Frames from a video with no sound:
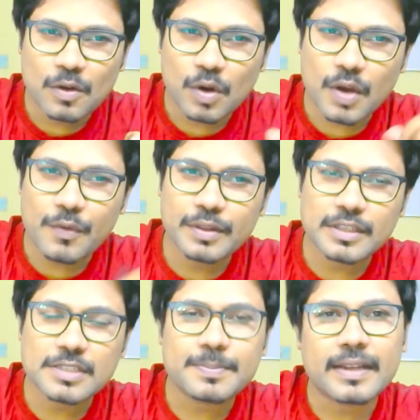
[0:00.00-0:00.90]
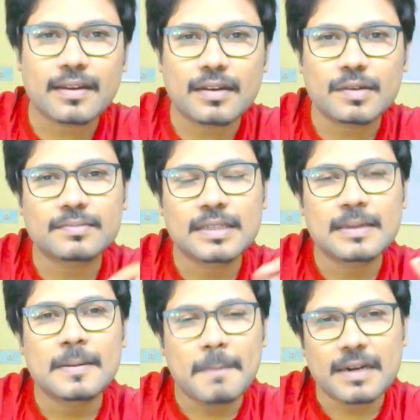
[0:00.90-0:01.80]
ఒక వీడియో తీసి పెట్టేయగలను
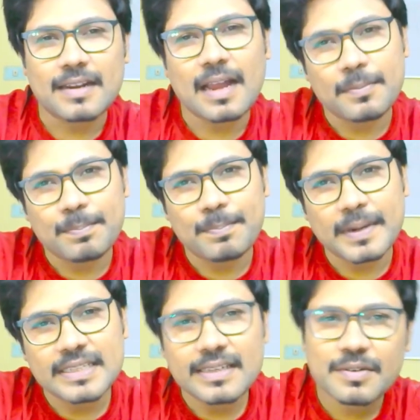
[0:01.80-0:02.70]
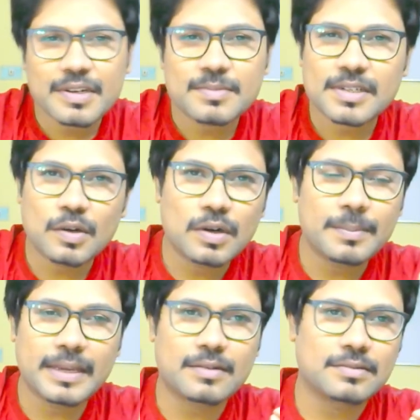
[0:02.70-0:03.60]
బట్ ఆ పది ఇరవై నిమిషాలు కూడా
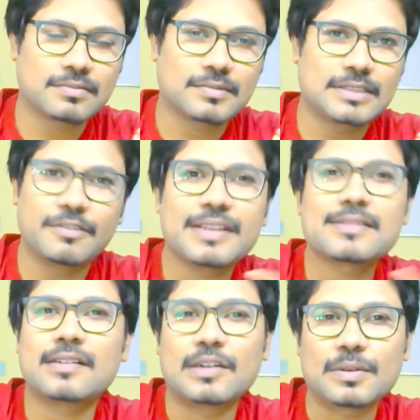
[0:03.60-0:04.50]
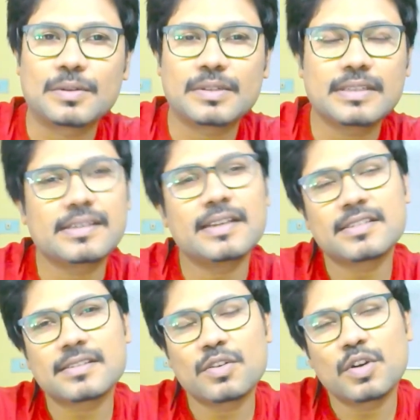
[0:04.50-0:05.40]
మీకు వేస్ట్ కాకూడదు ఈ
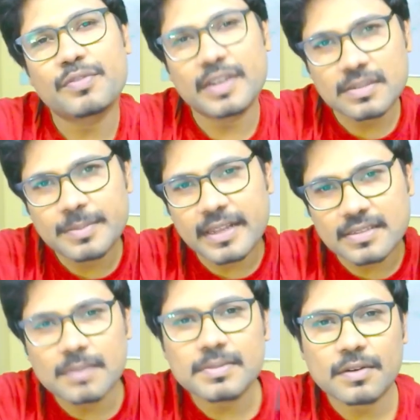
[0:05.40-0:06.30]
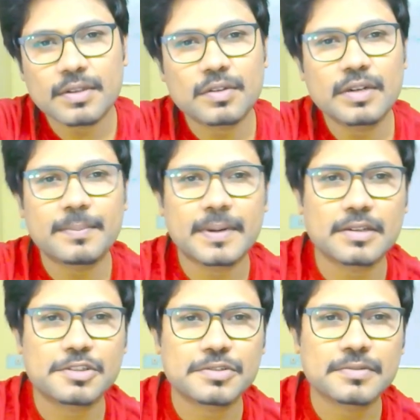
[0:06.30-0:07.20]
సిహెచ్ఎస్ఎల్ నోటిఫికేషన్ మీరు ఎగ్జామ్ తర్వాత కూడా నేను
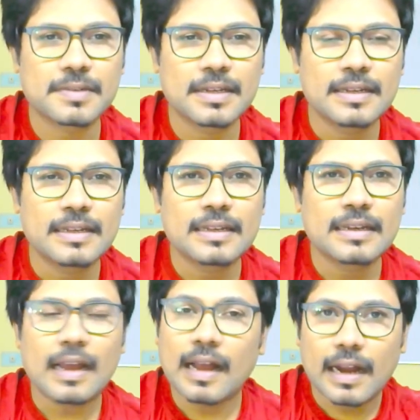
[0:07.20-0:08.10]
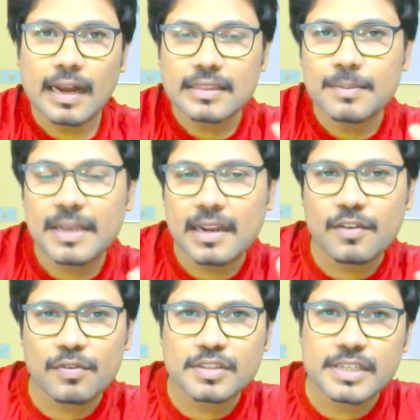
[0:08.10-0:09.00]
పెట్టచ్చు అది మీ
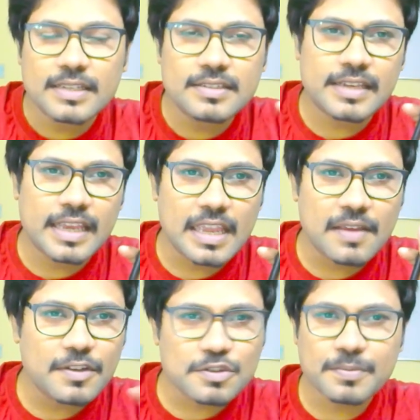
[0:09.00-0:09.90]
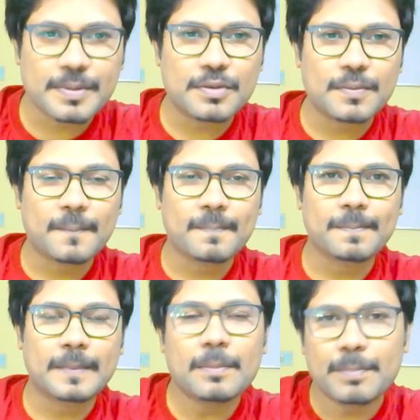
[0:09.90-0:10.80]
లైఫ్లో చేంజ్ ఏమీ చూపిదు
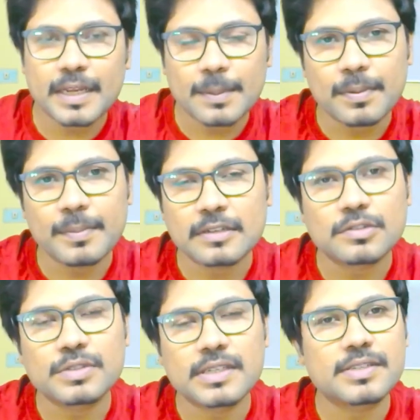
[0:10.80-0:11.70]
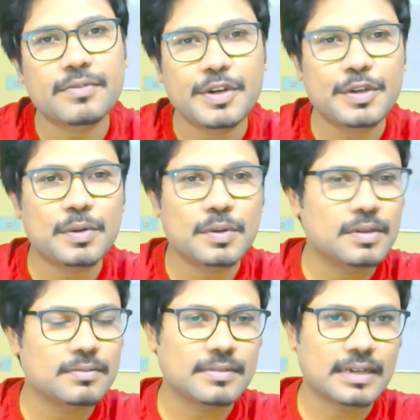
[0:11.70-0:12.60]
ఇప్పటికిప్పుడు మీరు చూసేసి వీడియో
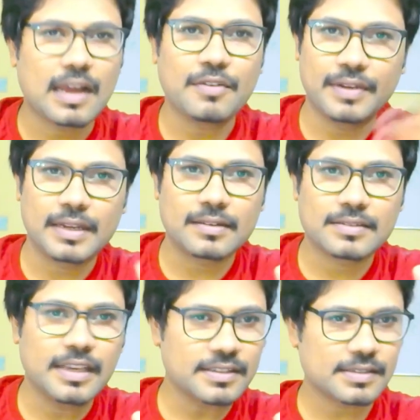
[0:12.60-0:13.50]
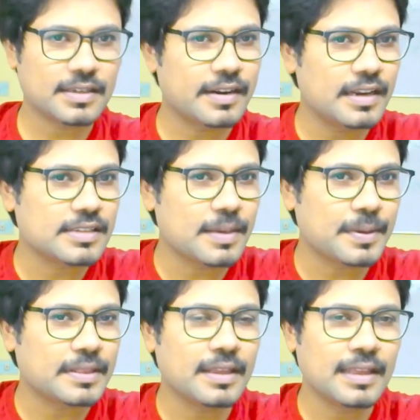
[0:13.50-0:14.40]
నా ఫీలింగ్ సిహెచ్ఎస్ఎల్ రిలీజ్
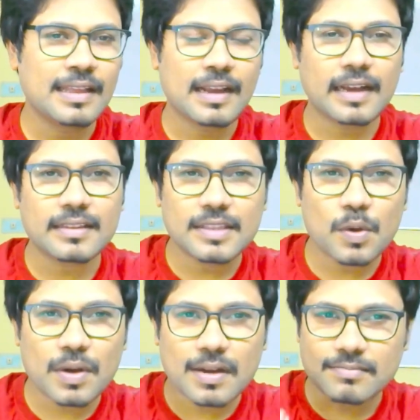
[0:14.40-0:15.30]
అయిపోయింది అదంతా ఒక